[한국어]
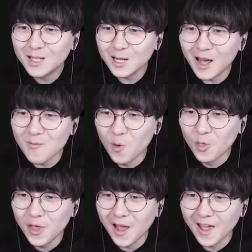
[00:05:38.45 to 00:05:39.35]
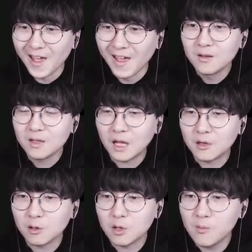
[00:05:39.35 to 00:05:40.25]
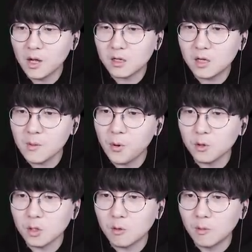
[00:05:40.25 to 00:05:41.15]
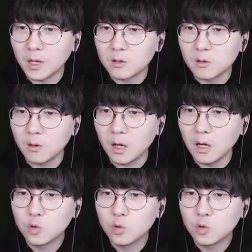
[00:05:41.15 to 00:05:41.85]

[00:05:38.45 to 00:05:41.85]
슬라임 뭔데? 야 이거 설마 크리퍼도 있고 막 그런 거야?